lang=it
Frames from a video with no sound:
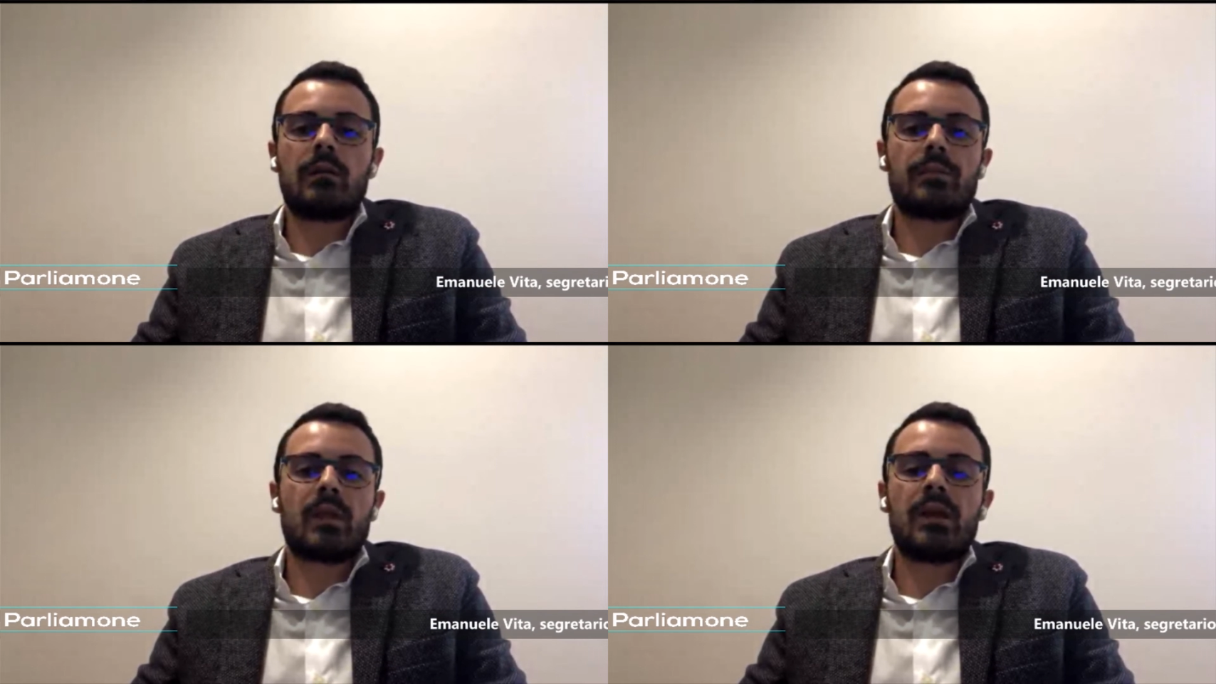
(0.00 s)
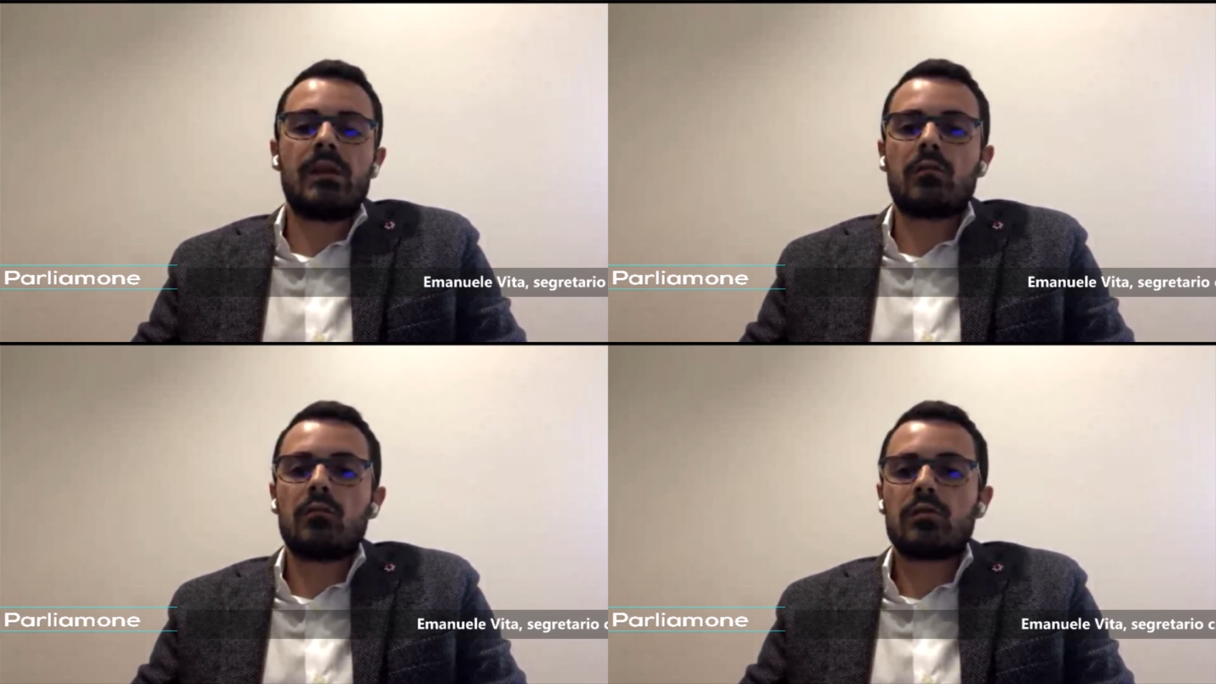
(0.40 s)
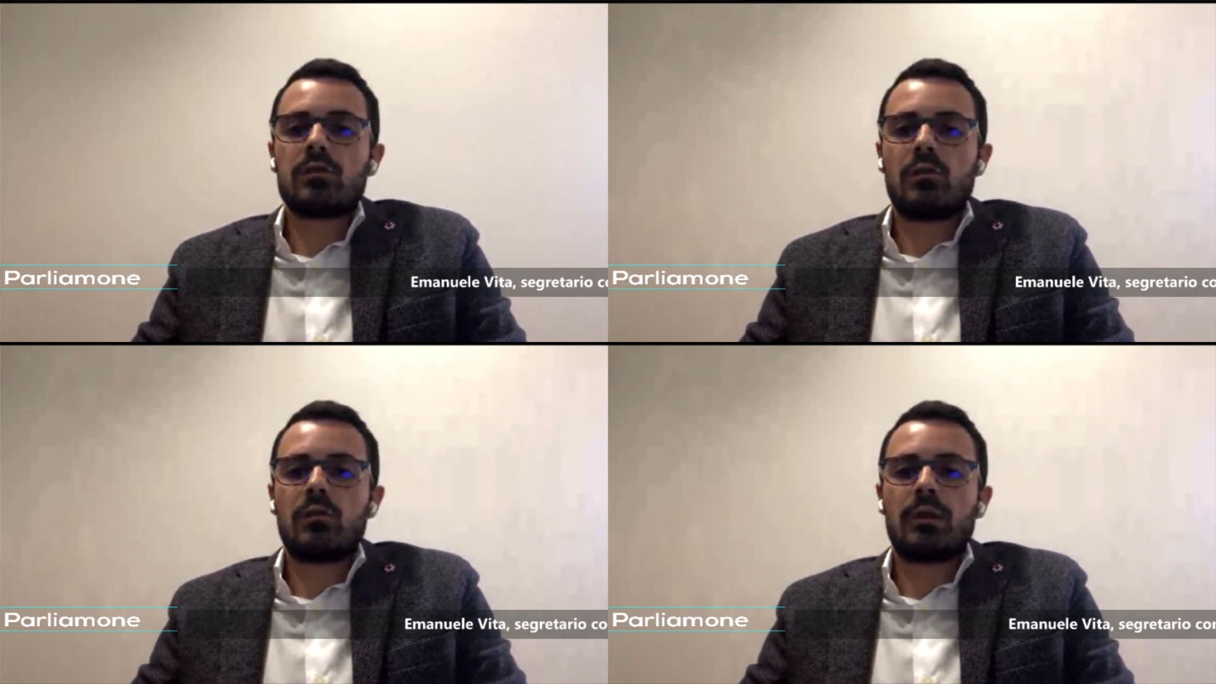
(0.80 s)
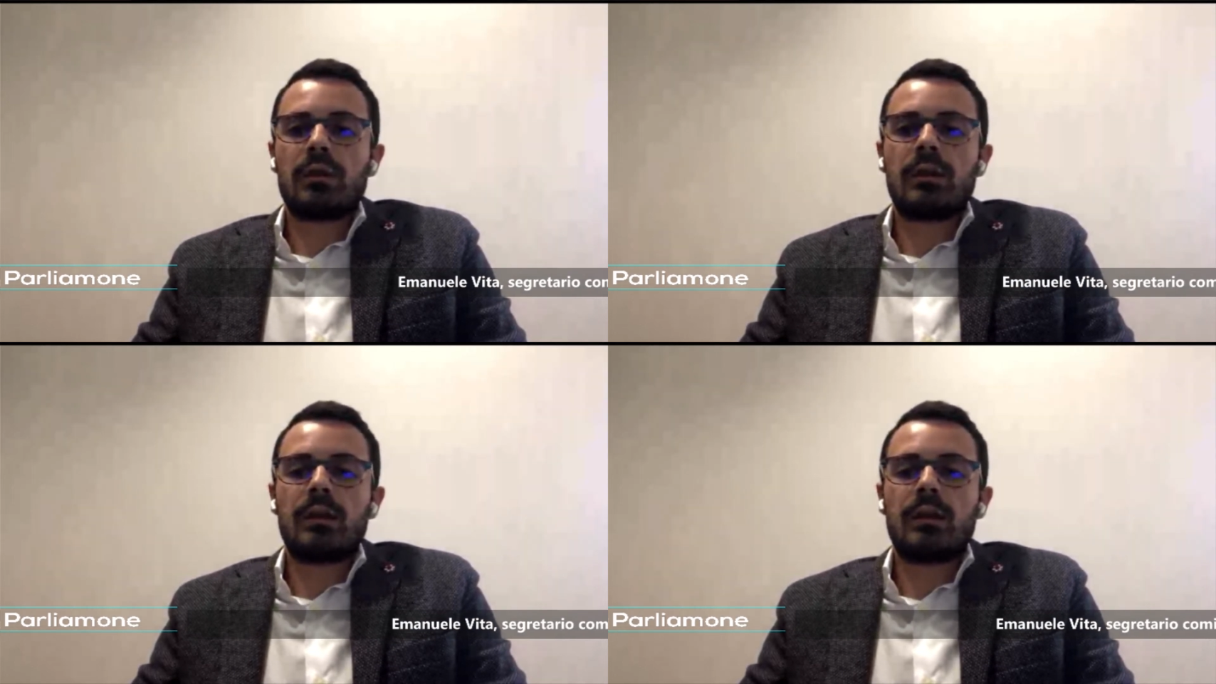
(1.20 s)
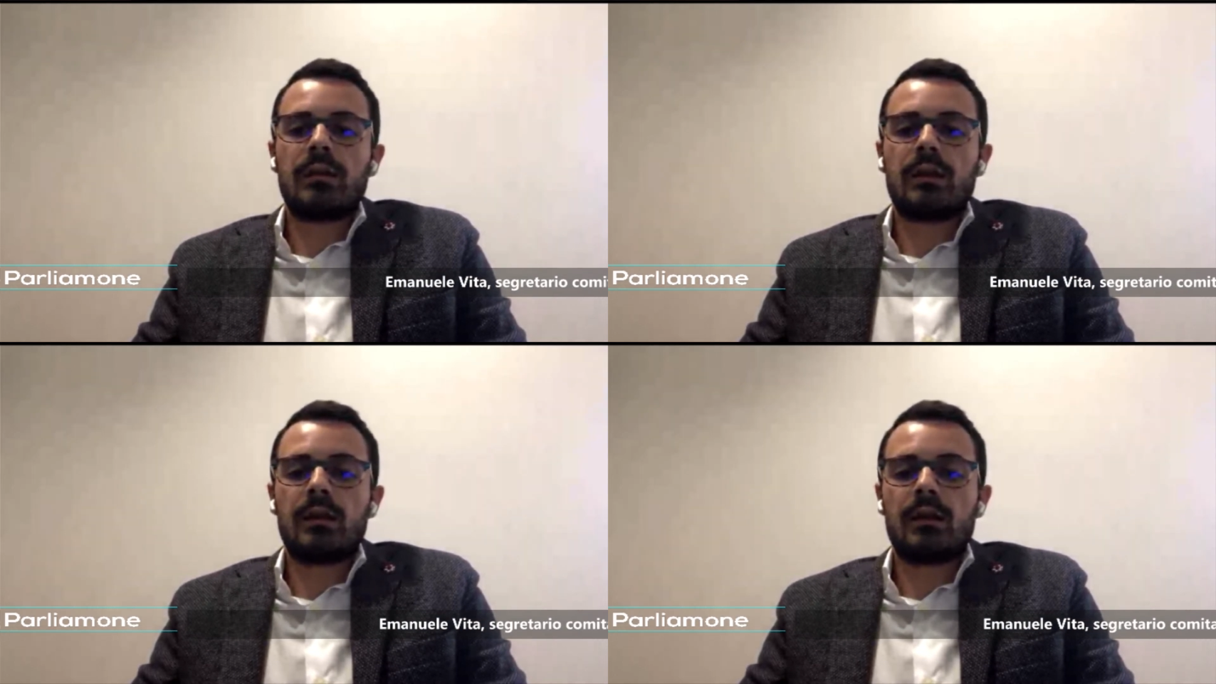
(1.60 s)
ehm, l'inclusione del,
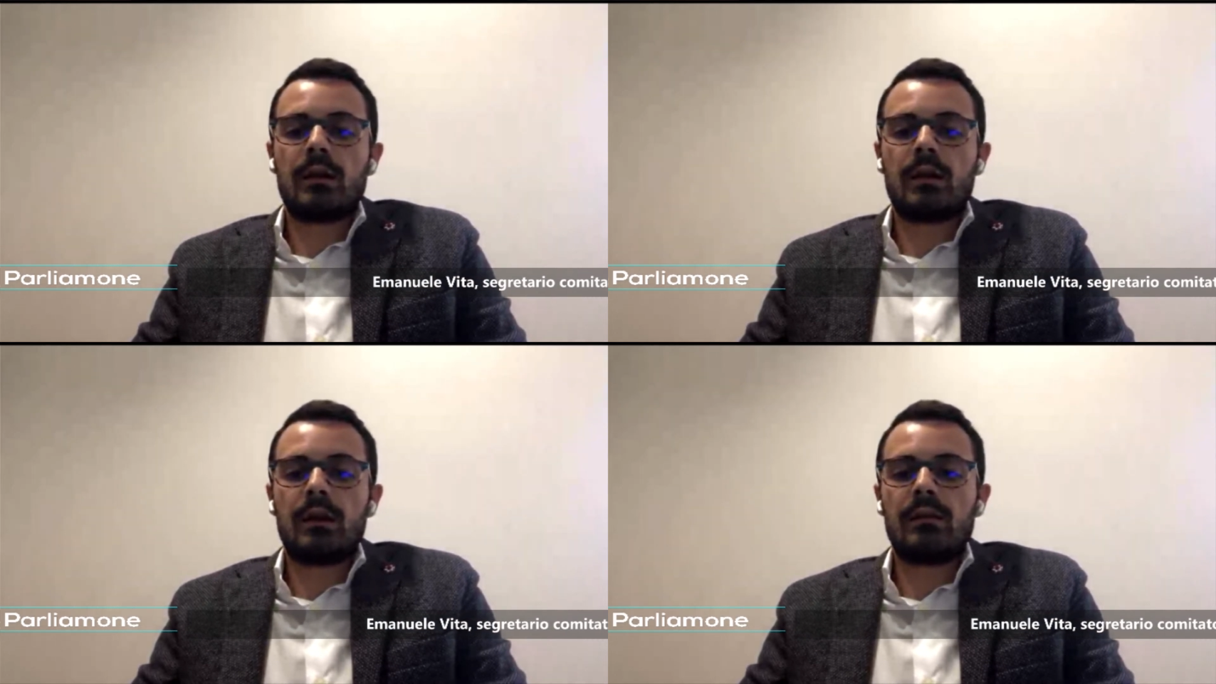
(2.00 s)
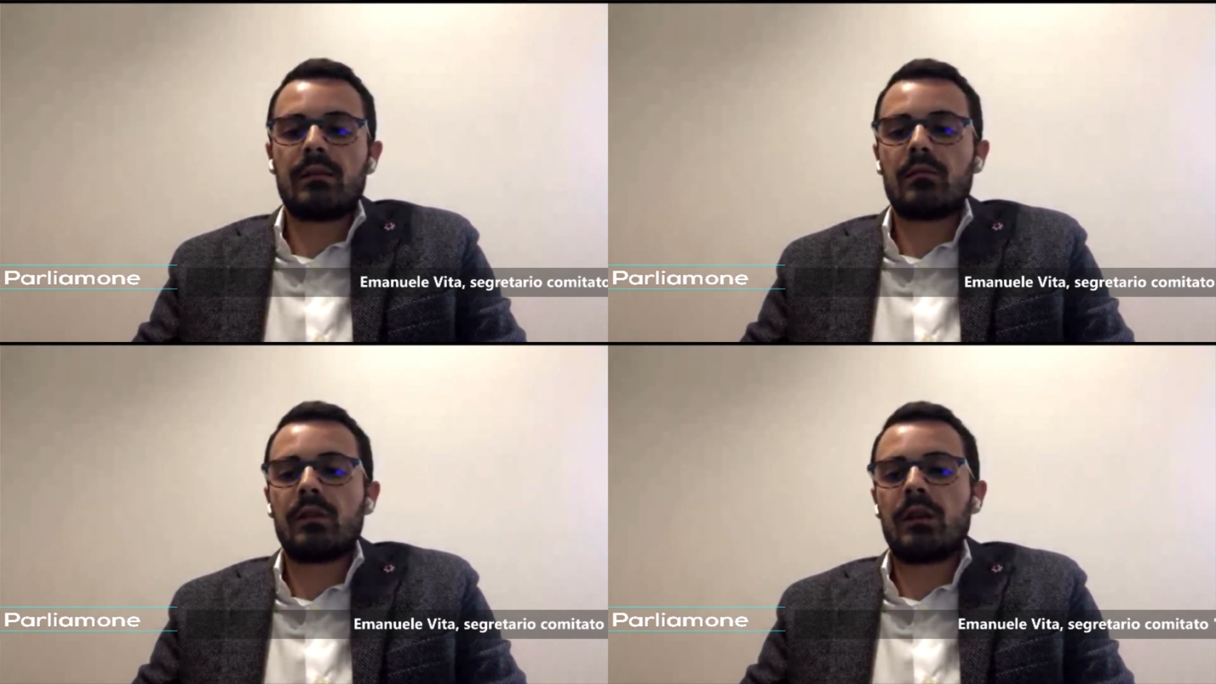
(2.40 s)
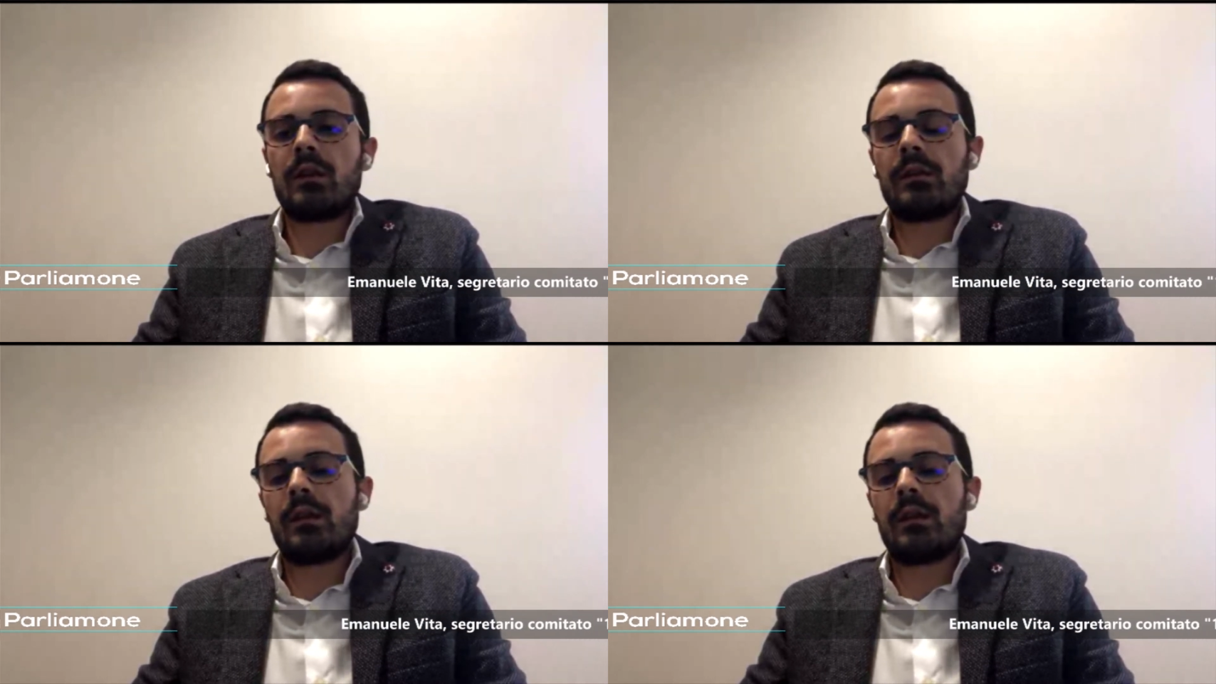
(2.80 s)
del, all'interno del,